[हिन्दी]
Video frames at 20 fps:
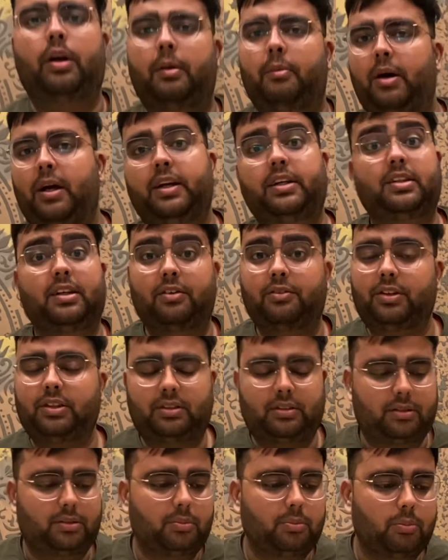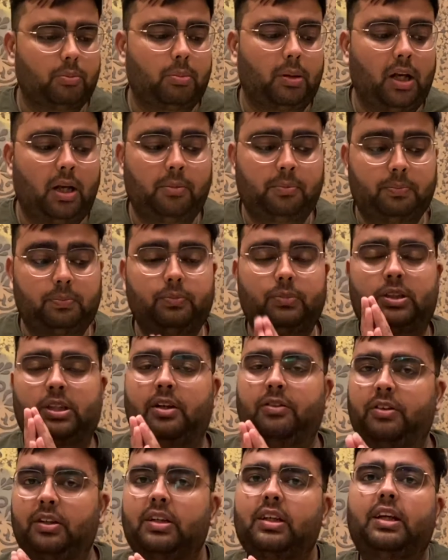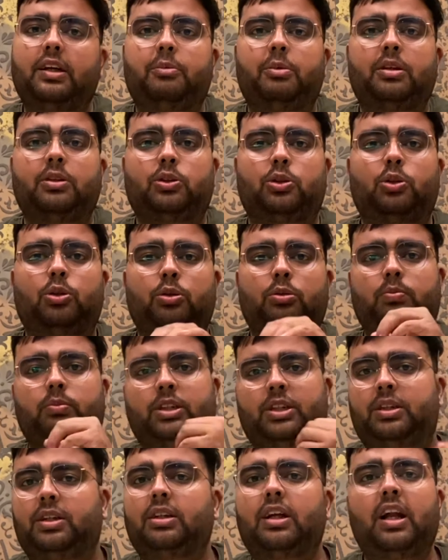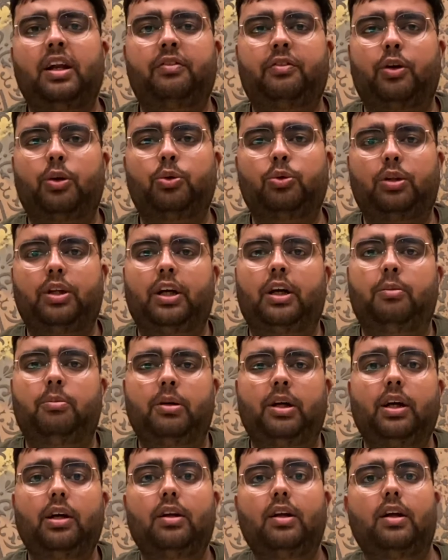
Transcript: हमारी सर्विस मतलब सर्विस की मैं जो वित्तीय तारीफ करूँ उतनी कम है